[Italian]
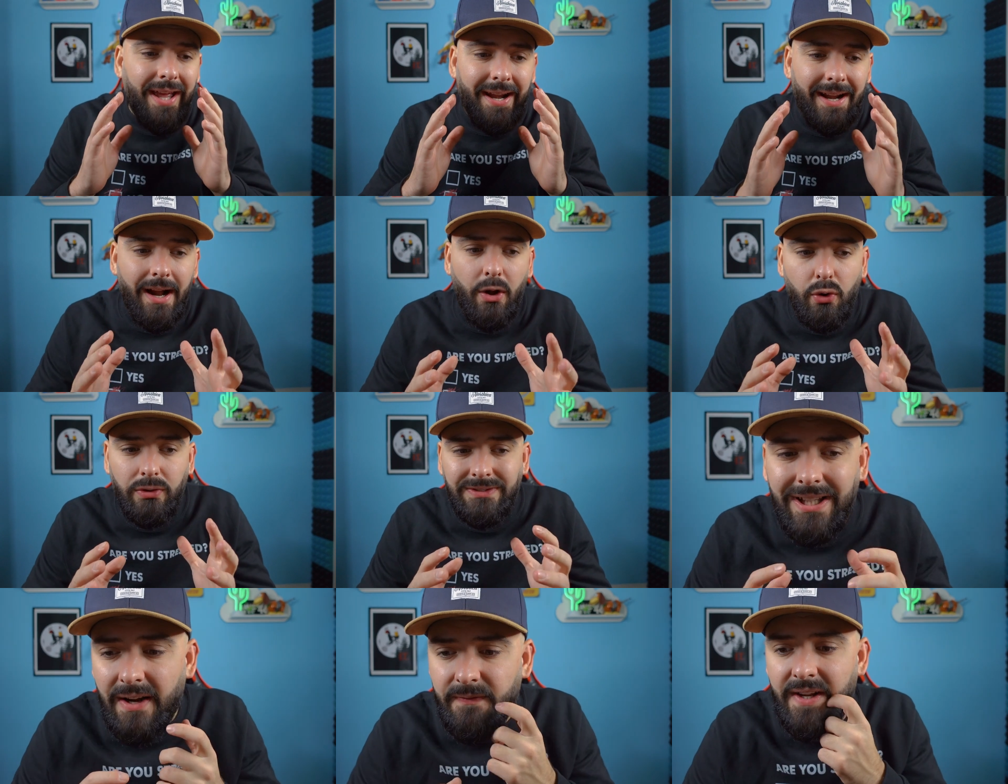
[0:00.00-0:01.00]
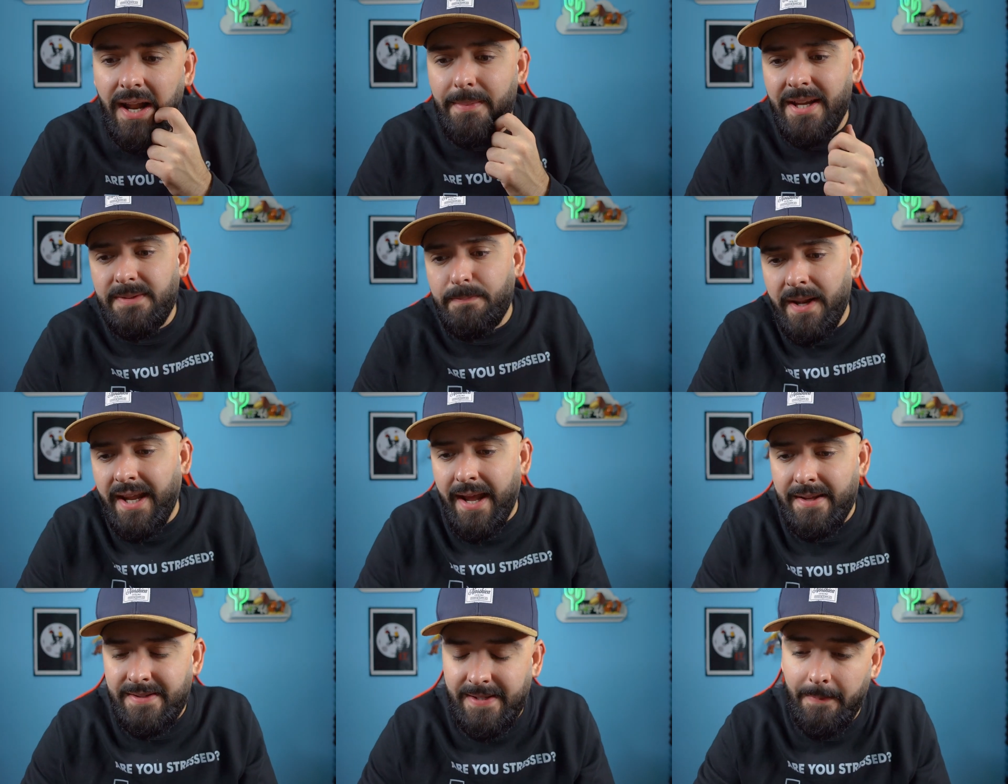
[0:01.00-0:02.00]
e raccontarvi la mia
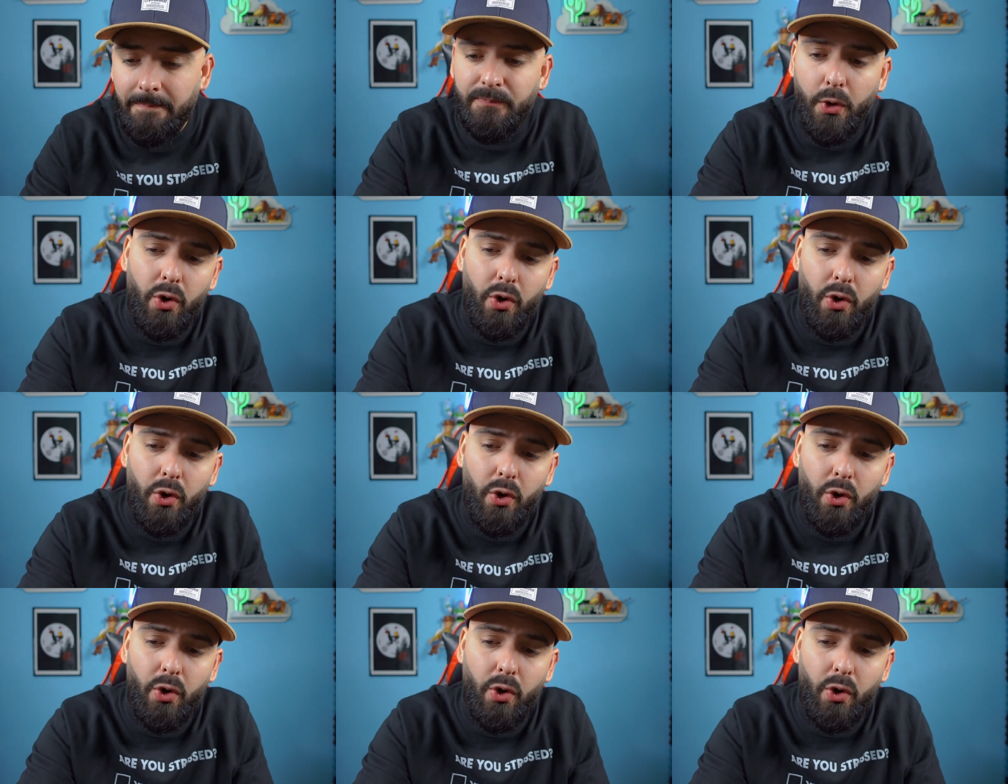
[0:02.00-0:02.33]
esperienza.